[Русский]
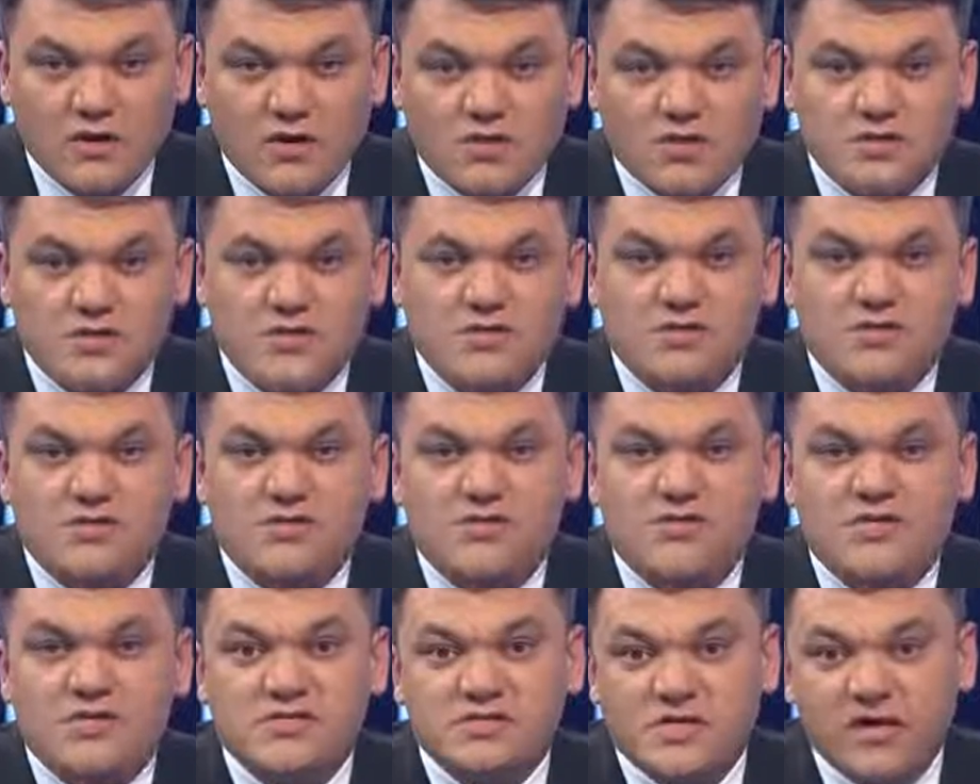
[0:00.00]
Уже
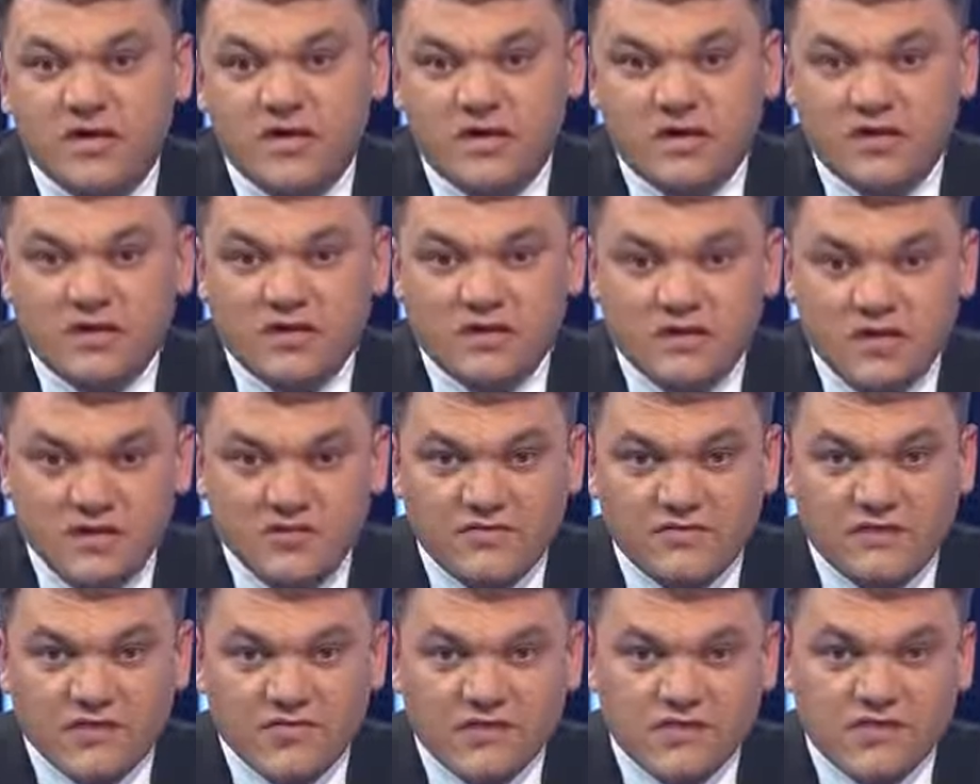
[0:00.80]
через несколько
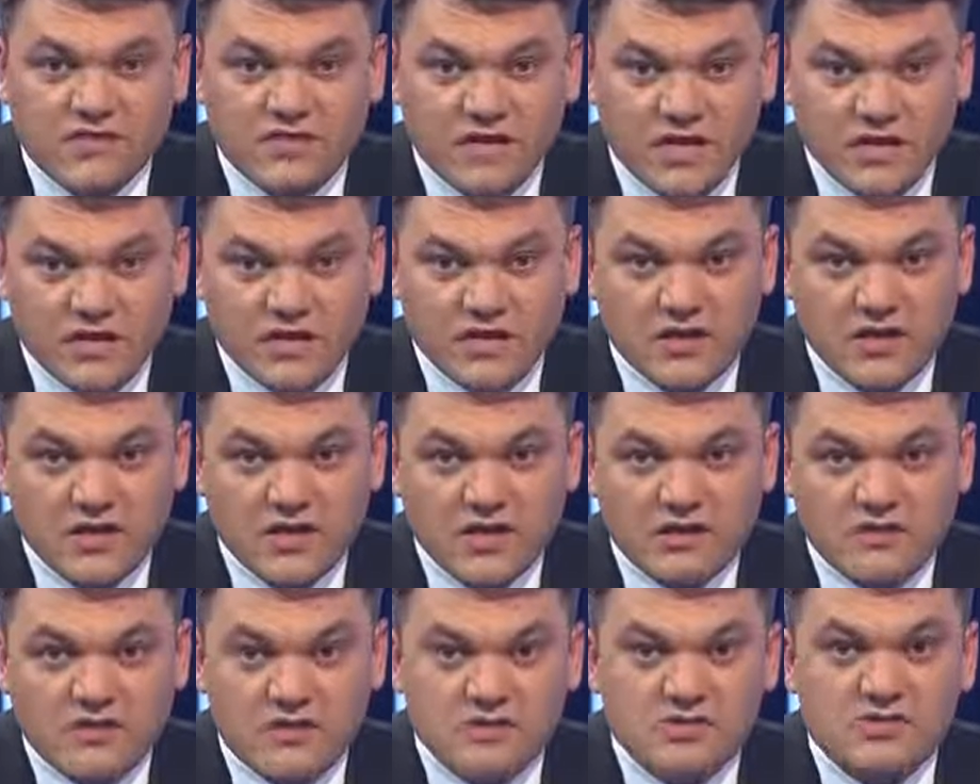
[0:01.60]
дней в Казахстане
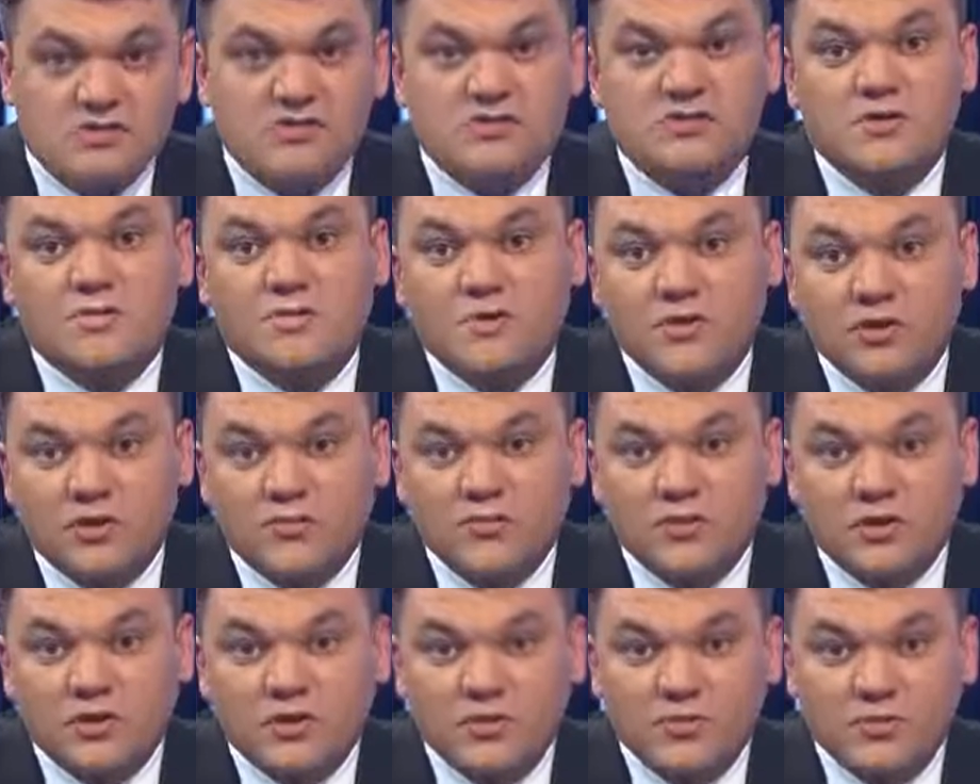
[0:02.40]
начнется
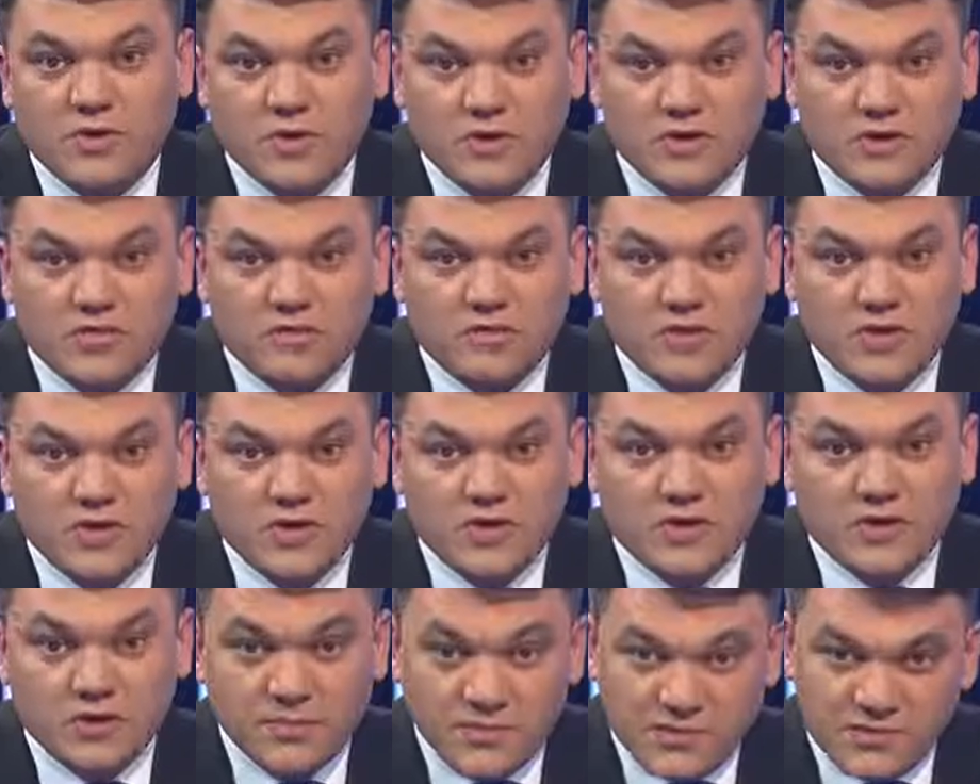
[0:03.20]
прием документов
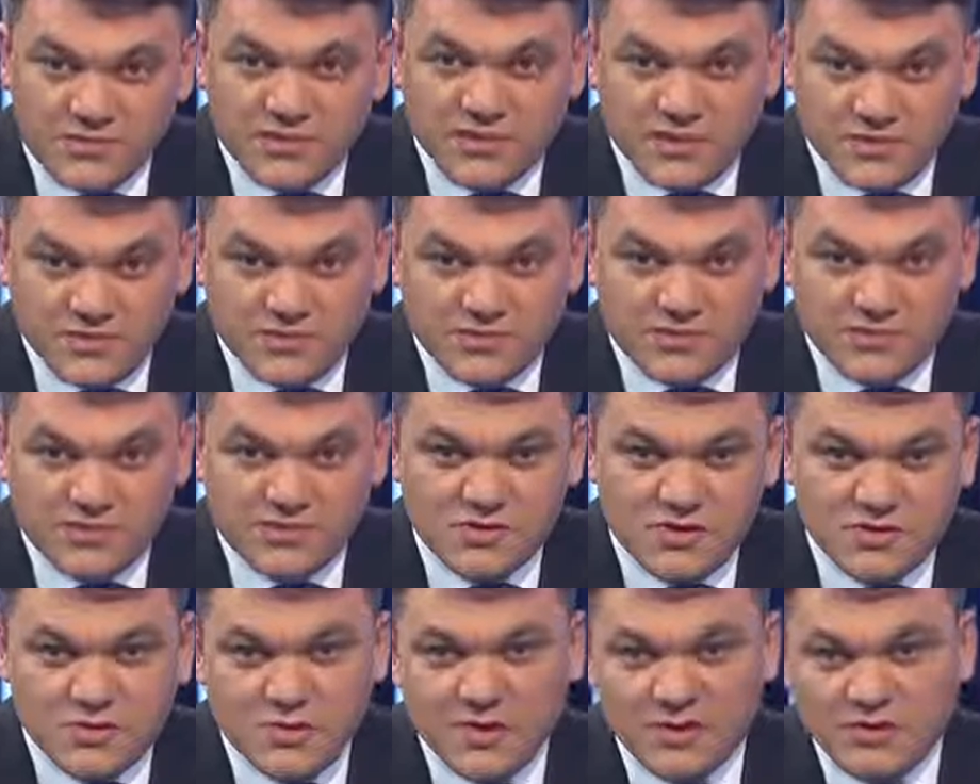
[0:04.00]
на президентскую
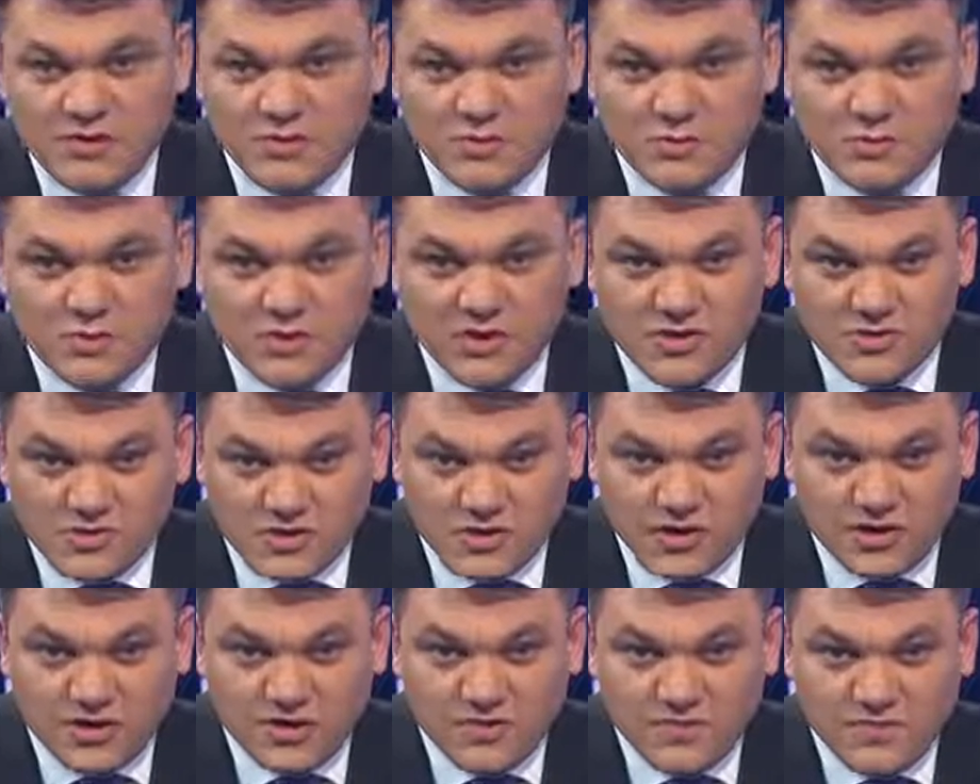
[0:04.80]
стипендию
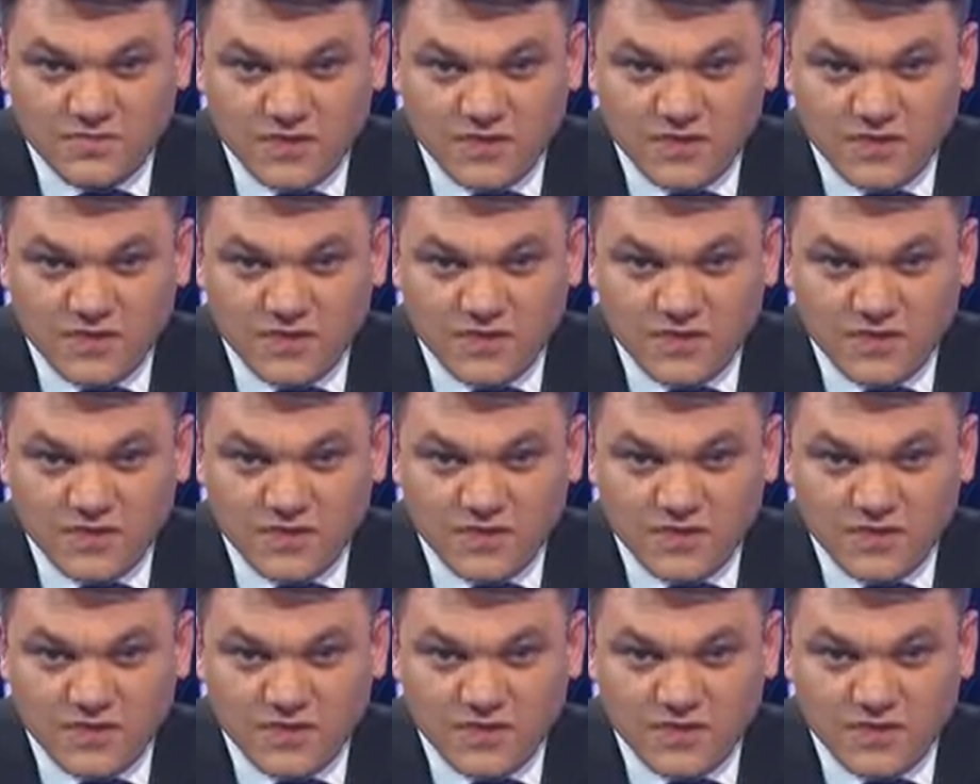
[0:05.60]
«Балашак».